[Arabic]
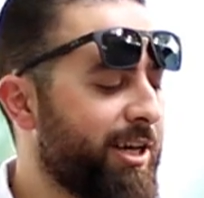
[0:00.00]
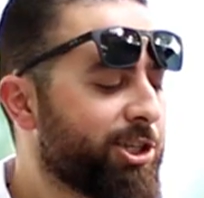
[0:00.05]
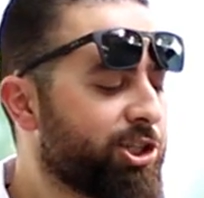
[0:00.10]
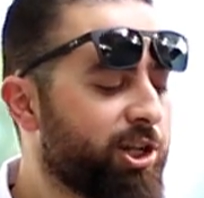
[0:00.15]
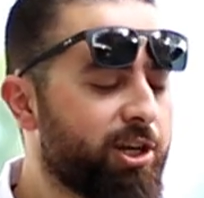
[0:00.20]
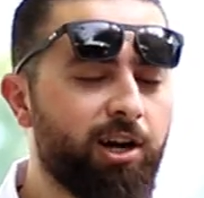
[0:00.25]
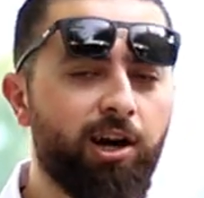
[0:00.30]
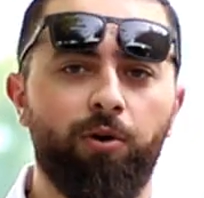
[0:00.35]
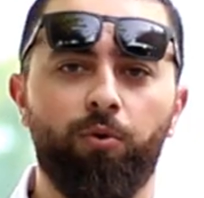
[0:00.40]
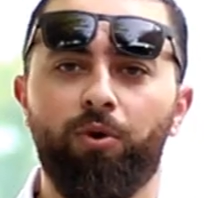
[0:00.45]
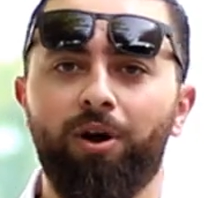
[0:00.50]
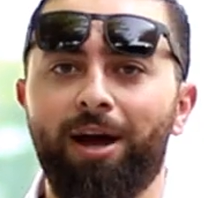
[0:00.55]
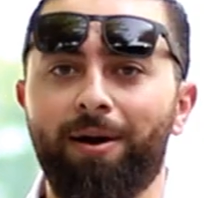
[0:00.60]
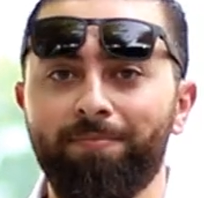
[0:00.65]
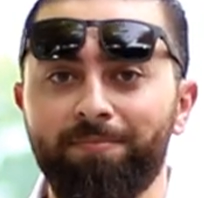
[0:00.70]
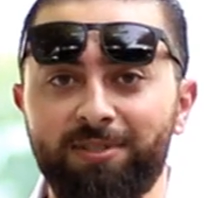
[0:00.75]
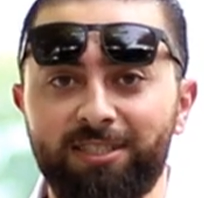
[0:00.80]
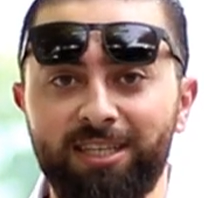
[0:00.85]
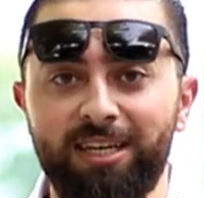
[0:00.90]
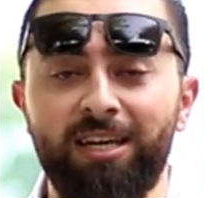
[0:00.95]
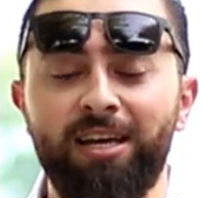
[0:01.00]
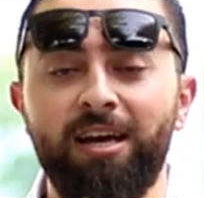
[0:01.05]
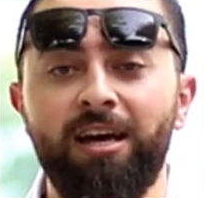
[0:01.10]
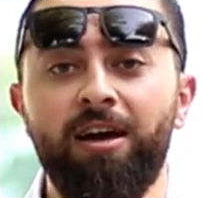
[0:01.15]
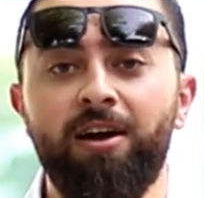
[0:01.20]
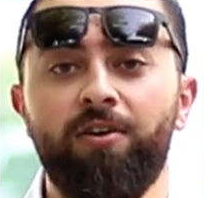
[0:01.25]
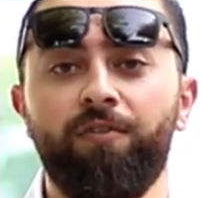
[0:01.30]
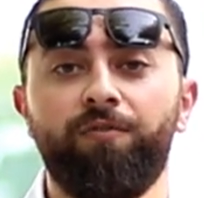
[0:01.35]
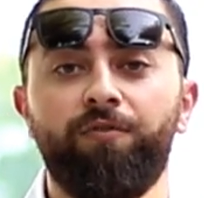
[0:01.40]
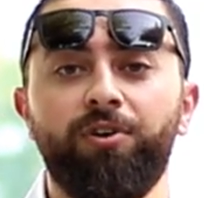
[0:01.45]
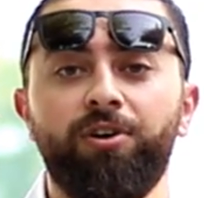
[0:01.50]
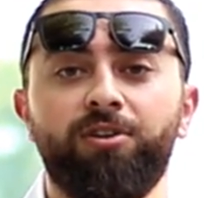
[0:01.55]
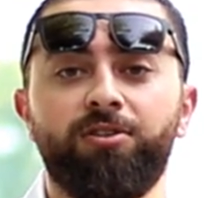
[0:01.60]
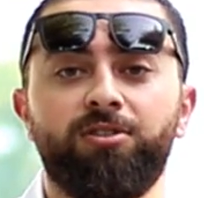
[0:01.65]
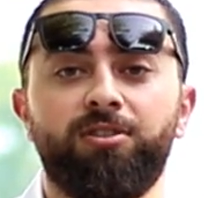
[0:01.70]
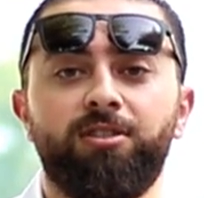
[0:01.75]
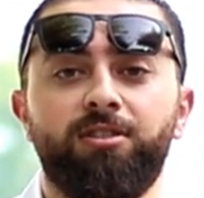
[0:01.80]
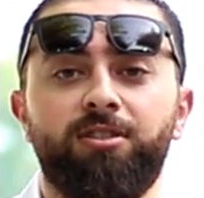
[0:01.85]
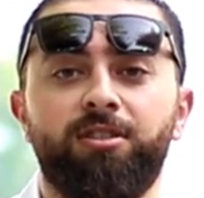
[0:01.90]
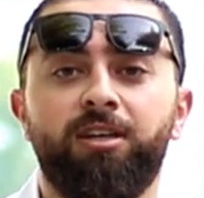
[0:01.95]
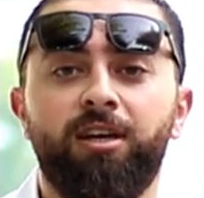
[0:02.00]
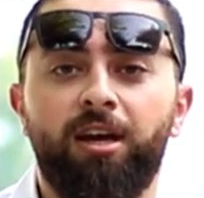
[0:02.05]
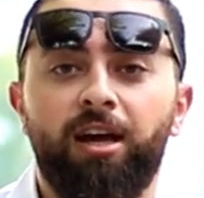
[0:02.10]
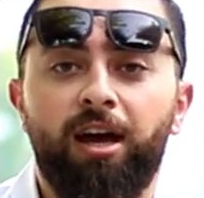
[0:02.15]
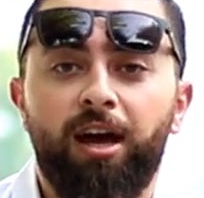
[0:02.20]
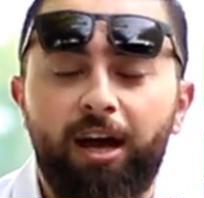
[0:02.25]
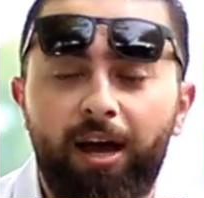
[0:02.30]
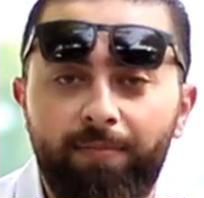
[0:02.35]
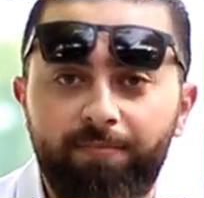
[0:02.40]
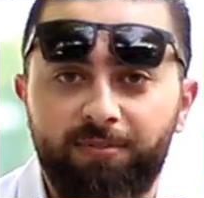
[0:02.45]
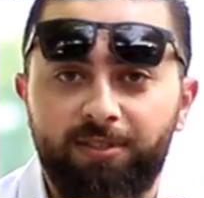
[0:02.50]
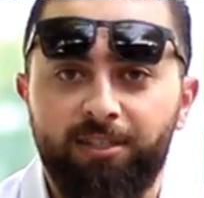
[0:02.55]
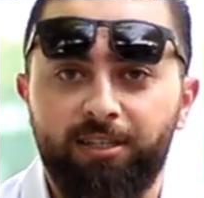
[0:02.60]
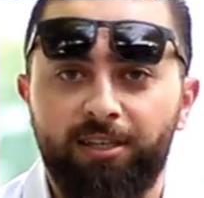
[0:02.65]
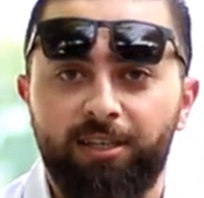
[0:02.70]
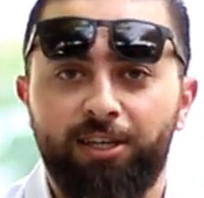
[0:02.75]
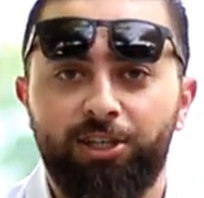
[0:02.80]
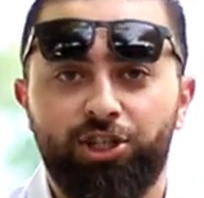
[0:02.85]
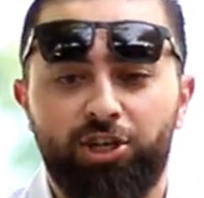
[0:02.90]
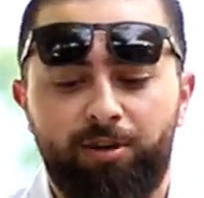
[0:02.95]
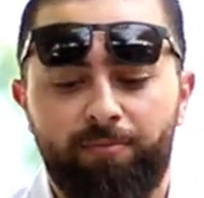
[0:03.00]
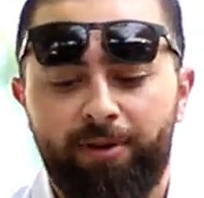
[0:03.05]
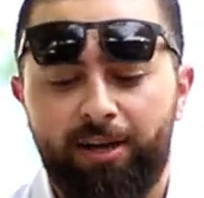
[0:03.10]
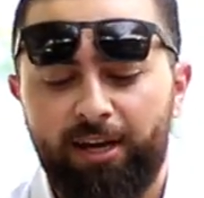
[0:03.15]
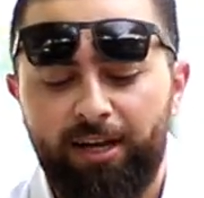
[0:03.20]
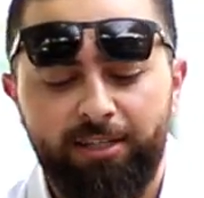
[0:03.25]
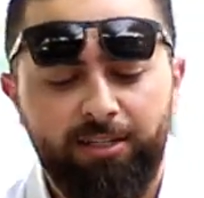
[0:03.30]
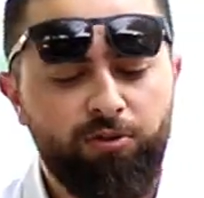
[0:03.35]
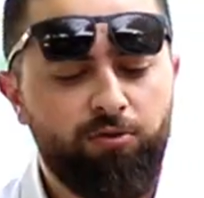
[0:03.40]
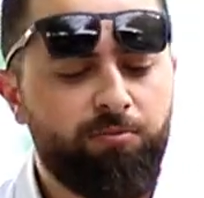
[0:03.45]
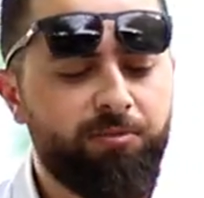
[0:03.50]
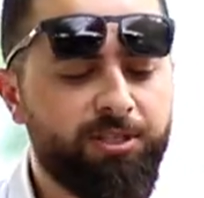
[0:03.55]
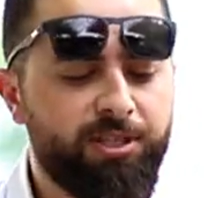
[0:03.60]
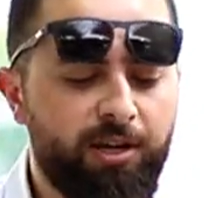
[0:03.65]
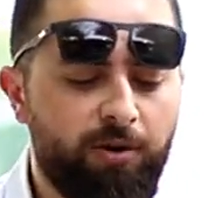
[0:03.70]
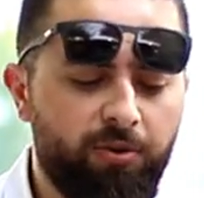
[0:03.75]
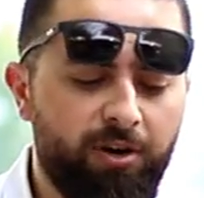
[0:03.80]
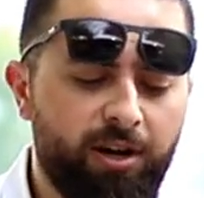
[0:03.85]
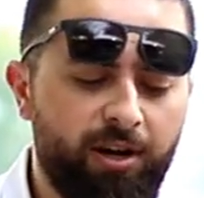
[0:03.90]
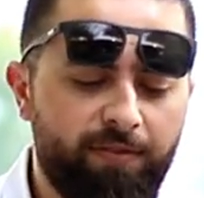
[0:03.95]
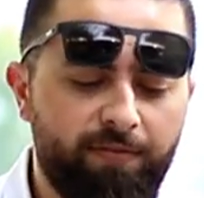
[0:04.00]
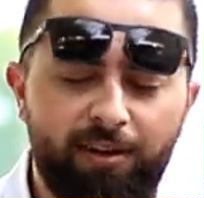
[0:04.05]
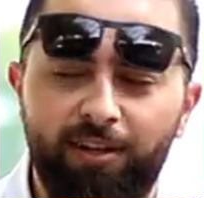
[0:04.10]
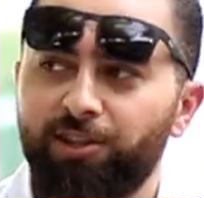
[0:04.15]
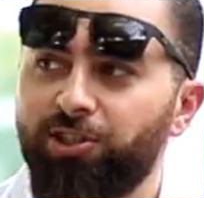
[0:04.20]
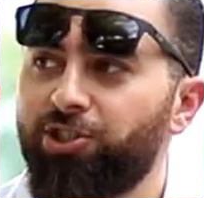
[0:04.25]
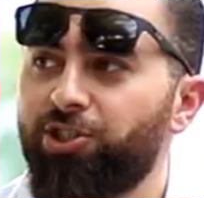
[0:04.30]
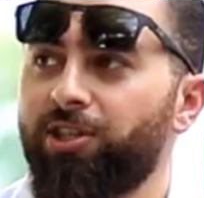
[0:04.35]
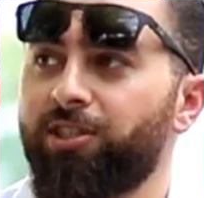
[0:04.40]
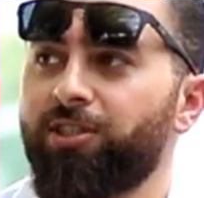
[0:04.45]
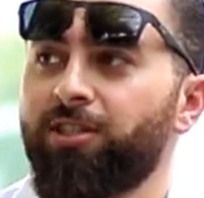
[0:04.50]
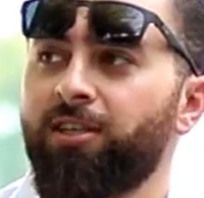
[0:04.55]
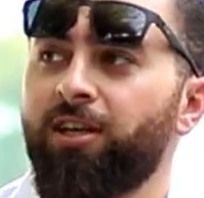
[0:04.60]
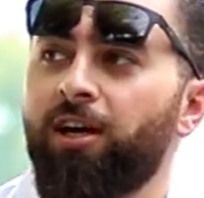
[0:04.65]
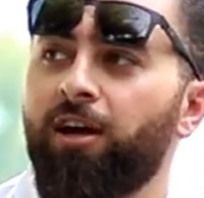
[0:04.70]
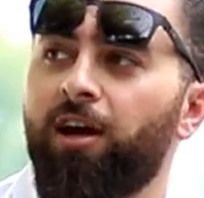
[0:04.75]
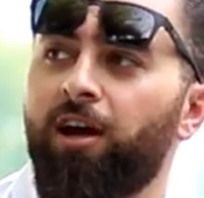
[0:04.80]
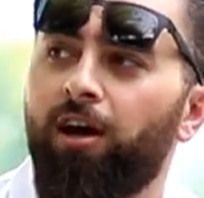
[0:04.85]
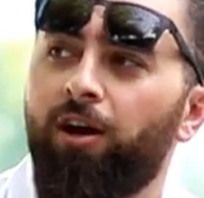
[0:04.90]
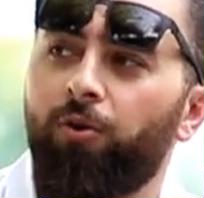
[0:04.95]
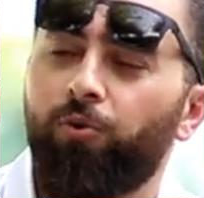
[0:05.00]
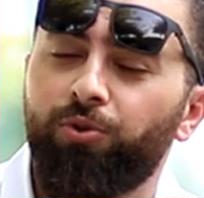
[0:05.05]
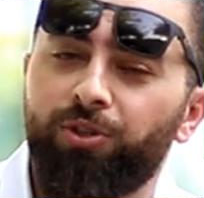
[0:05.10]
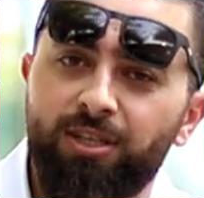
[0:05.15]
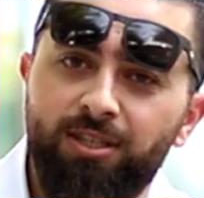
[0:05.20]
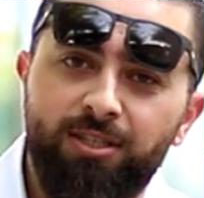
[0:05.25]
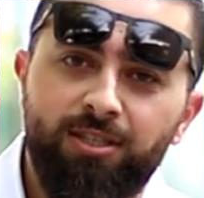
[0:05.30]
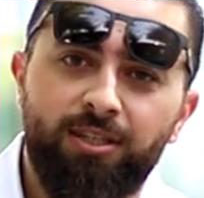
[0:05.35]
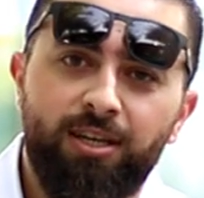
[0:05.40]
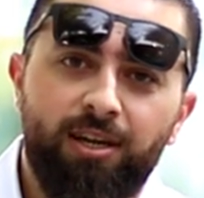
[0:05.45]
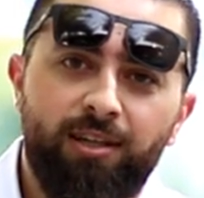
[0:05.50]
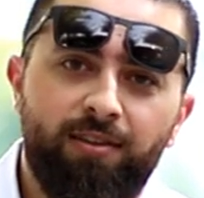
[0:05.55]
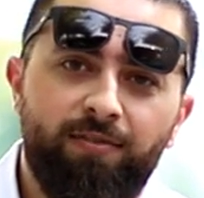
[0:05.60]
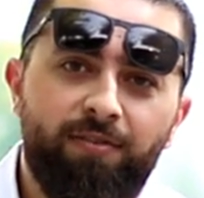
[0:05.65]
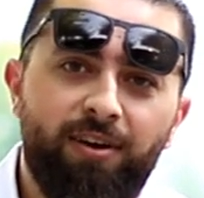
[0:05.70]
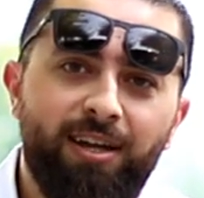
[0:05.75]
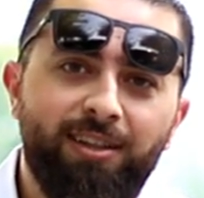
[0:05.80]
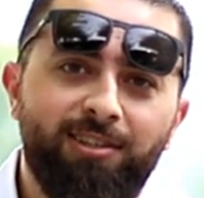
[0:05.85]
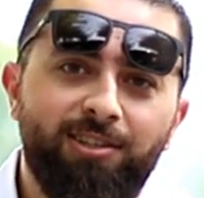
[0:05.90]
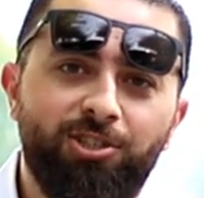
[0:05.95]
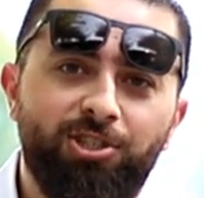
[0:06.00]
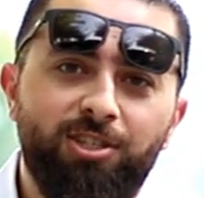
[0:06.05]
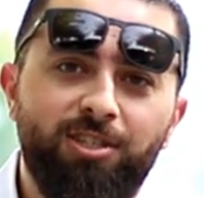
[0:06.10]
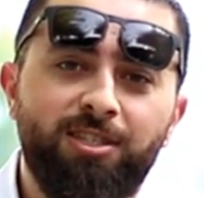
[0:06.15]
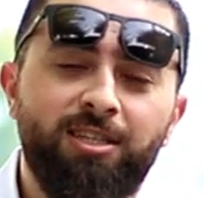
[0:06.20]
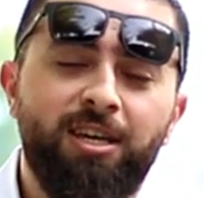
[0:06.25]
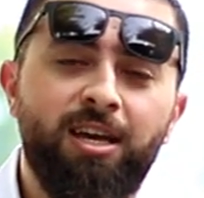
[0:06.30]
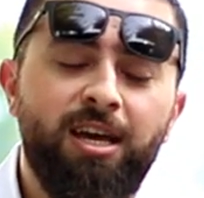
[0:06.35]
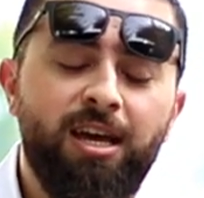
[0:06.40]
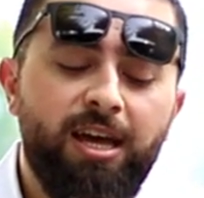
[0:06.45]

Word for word: 10 او 5 فيرسز 5 ايش المحاسن والمساوئ ادفانتجز او ديس ادفانتجز